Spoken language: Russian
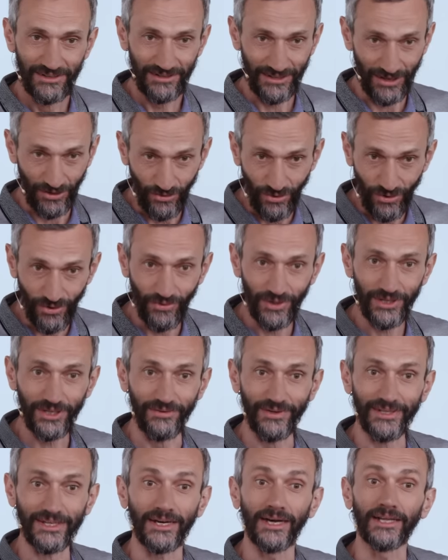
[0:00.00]
такого вот
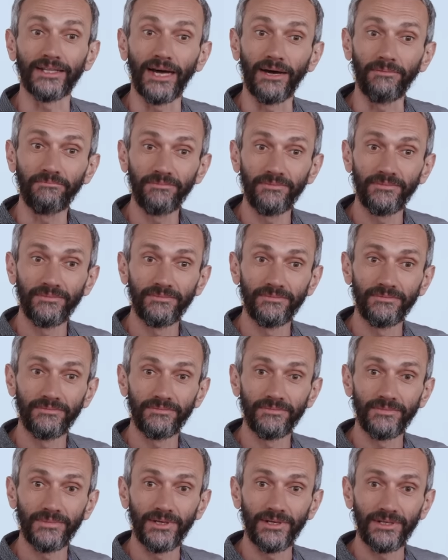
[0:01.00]
квадрата
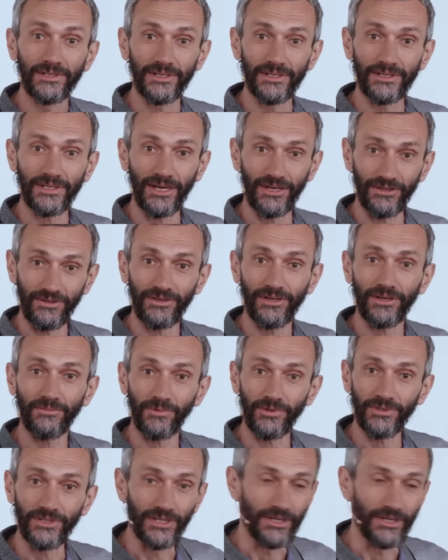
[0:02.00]
со стороной r плюс